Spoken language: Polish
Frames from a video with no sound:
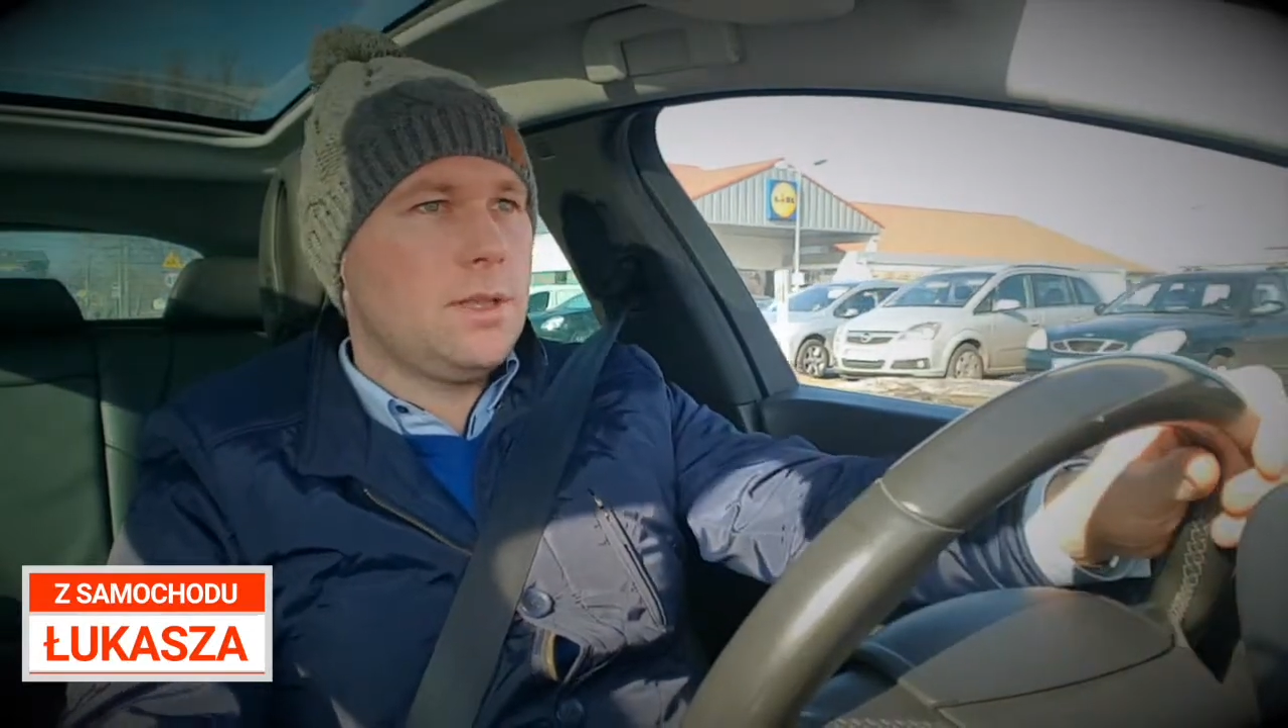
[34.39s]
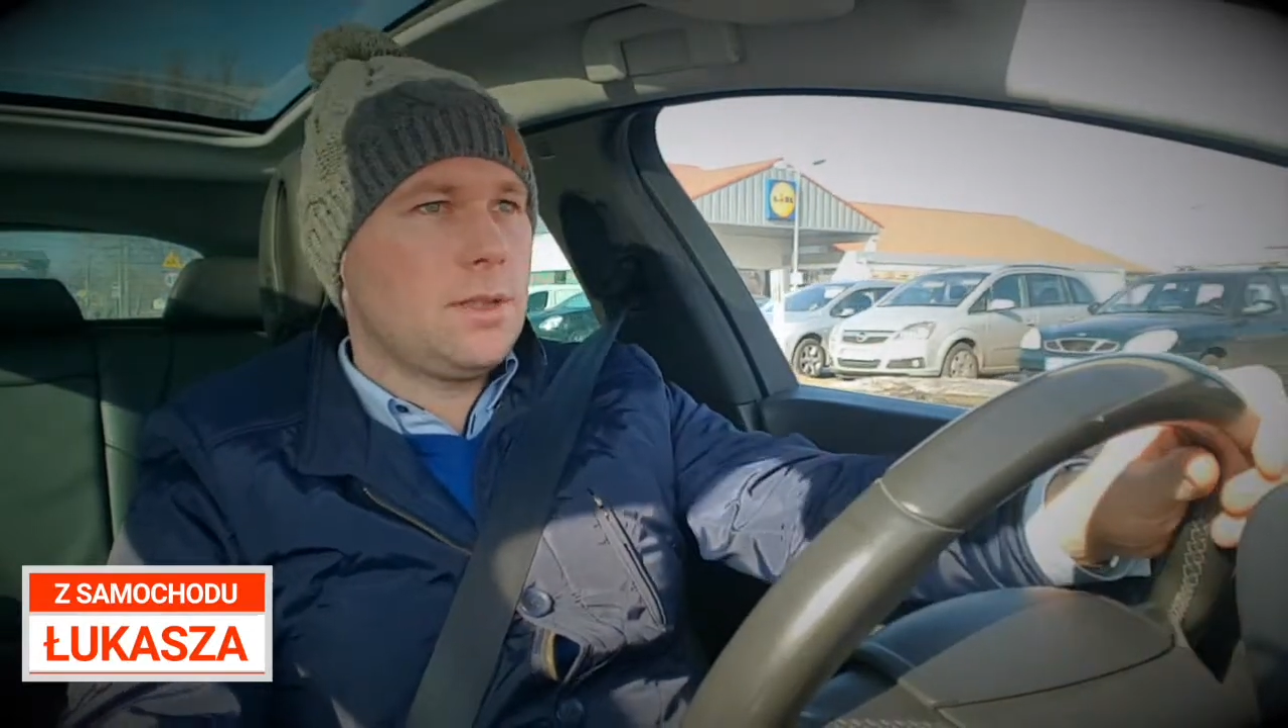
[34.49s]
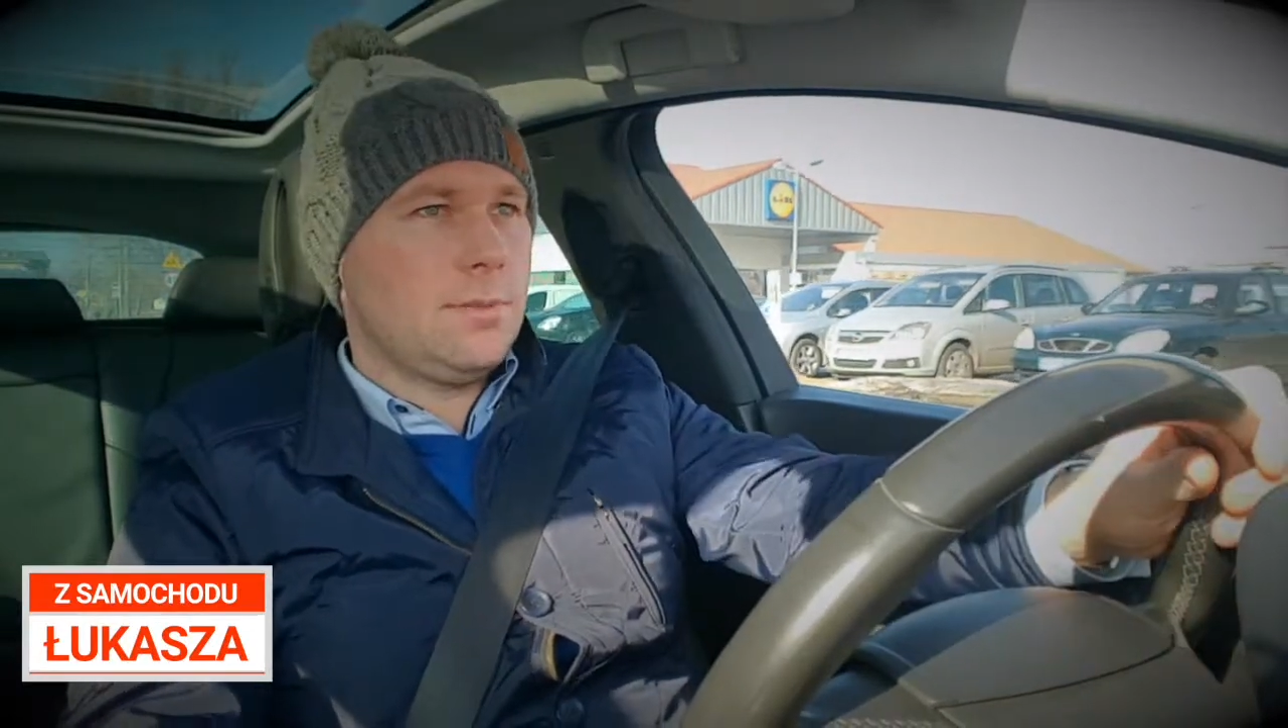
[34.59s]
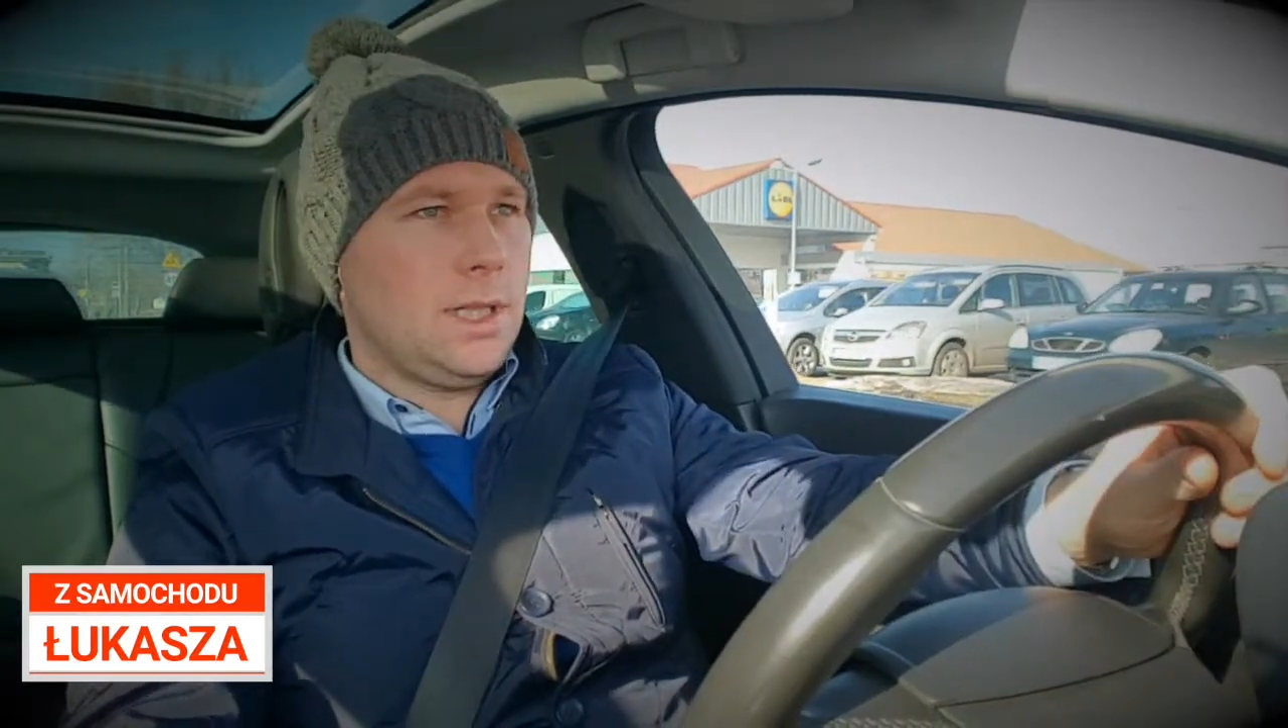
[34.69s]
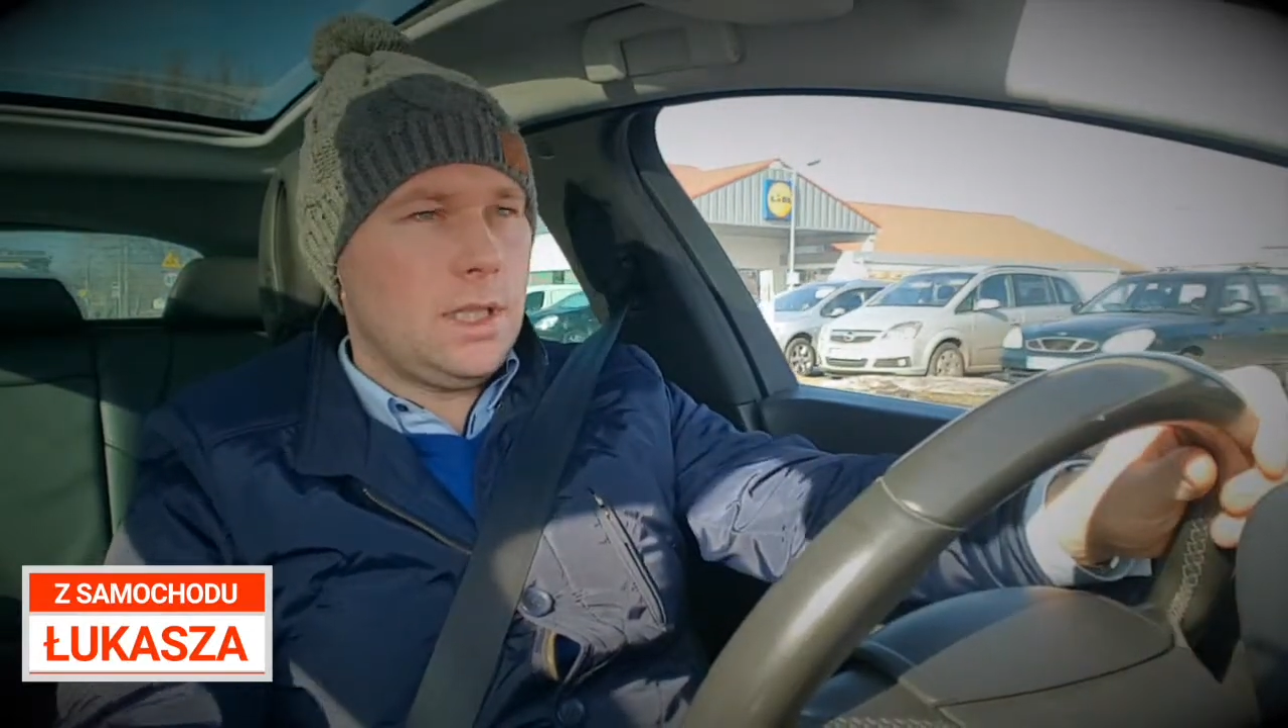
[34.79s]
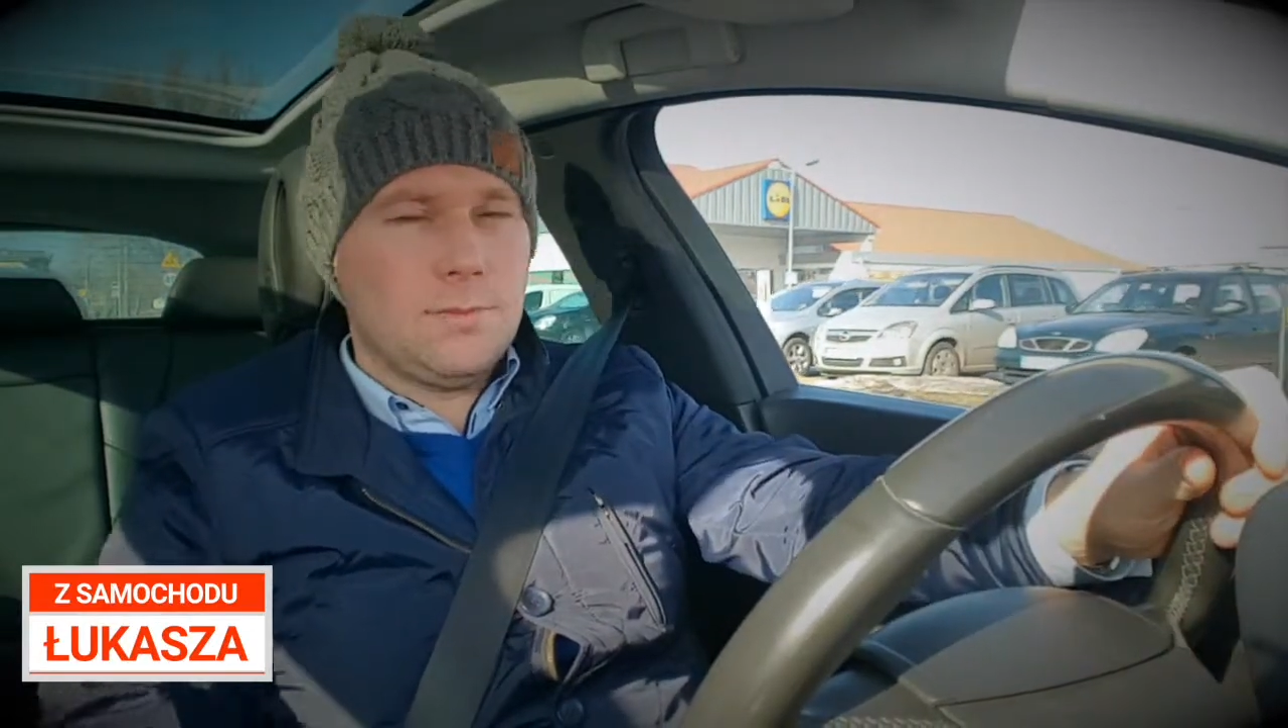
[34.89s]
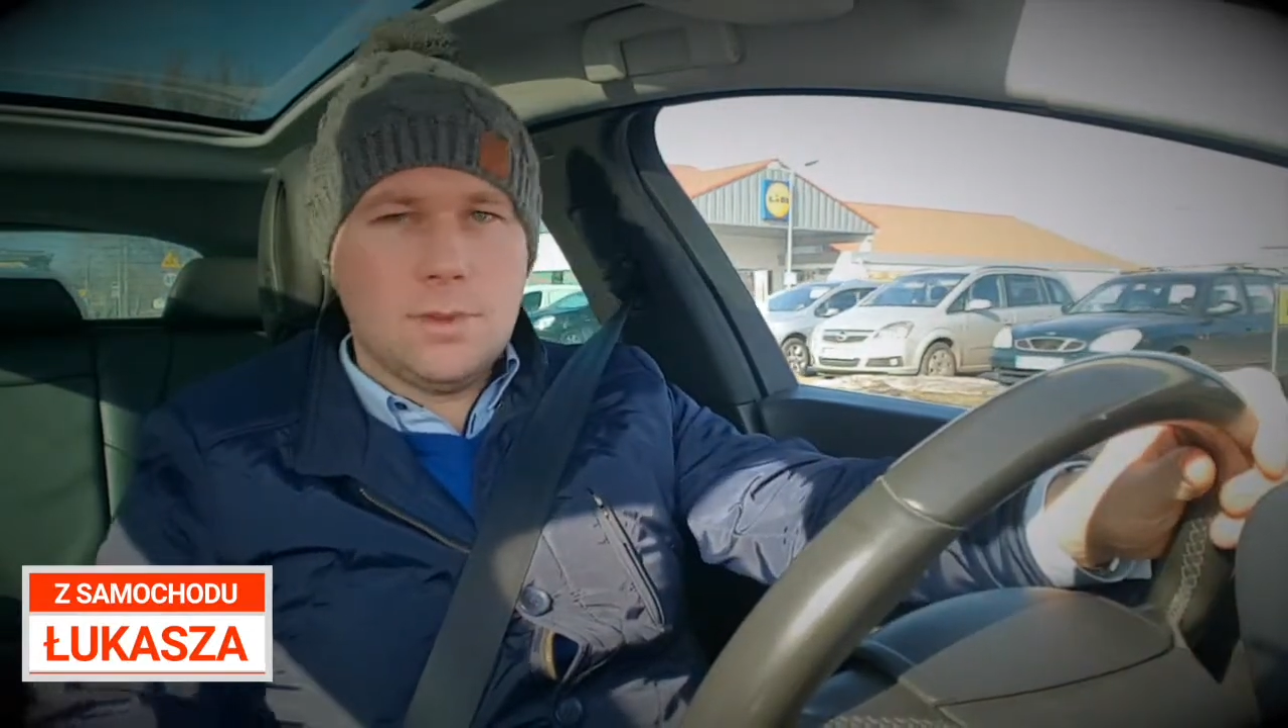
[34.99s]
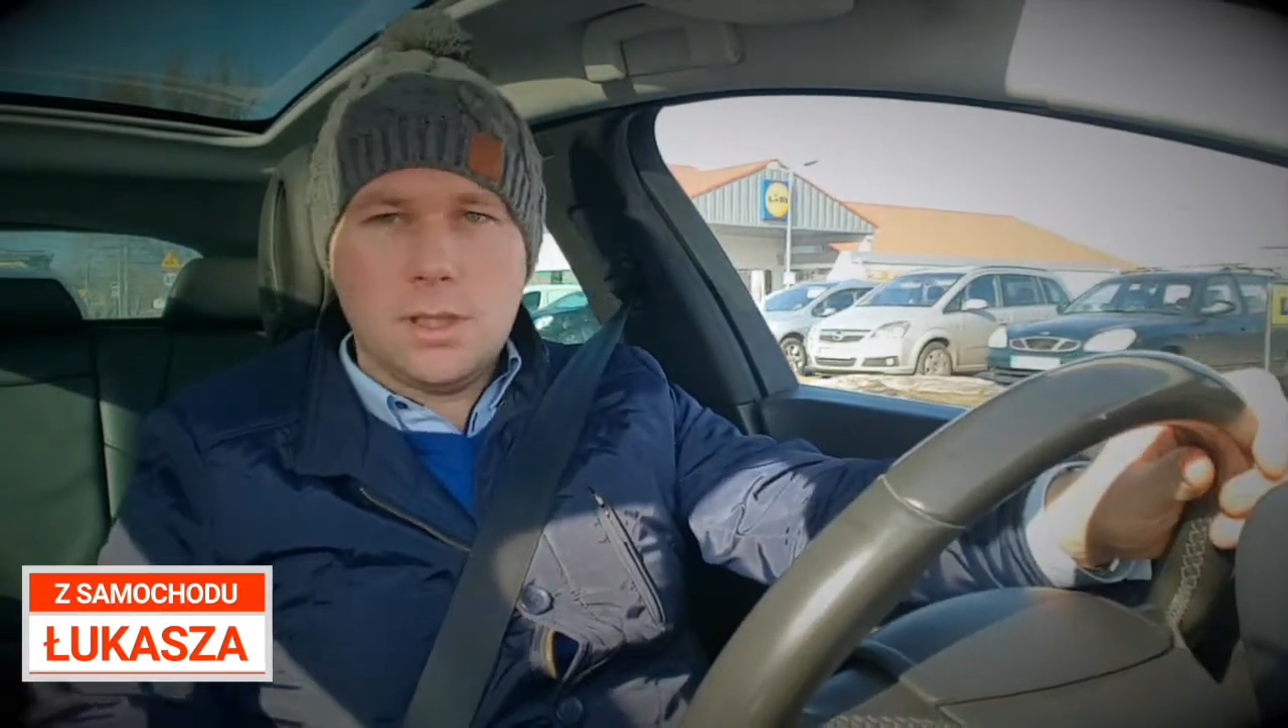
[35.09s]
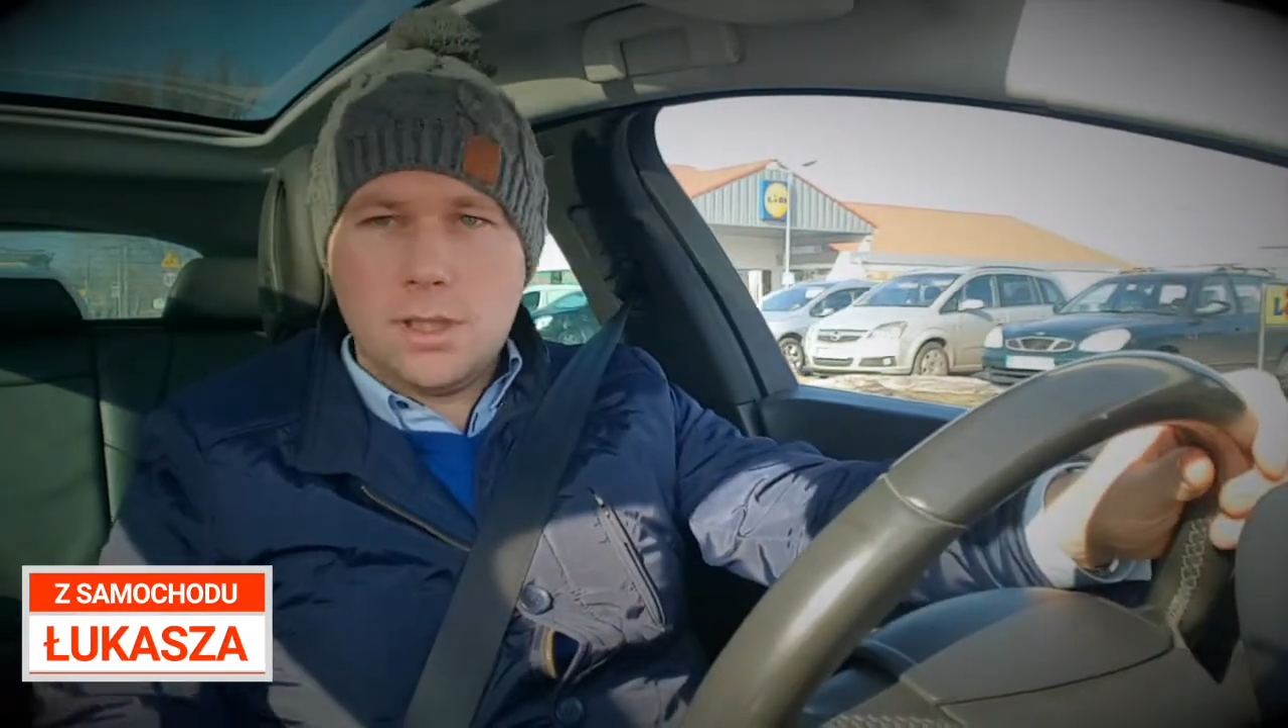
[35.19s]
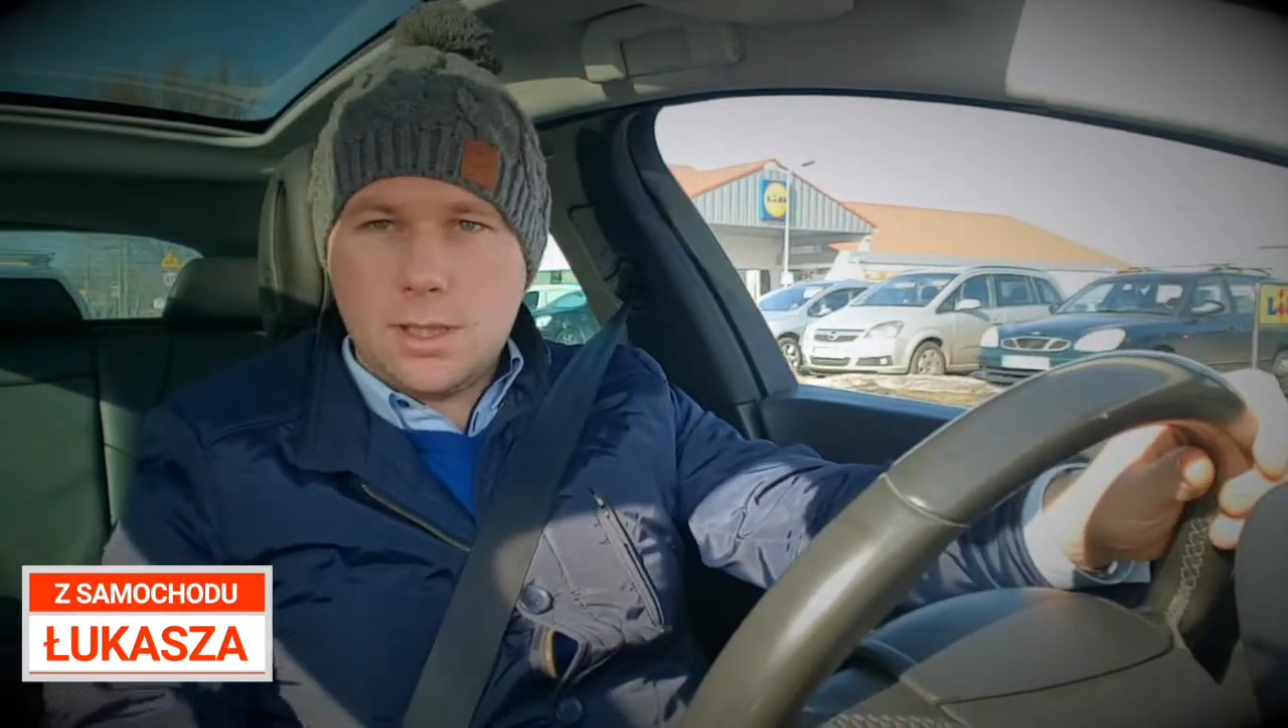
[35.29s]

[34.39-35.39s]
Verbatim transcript: są na nim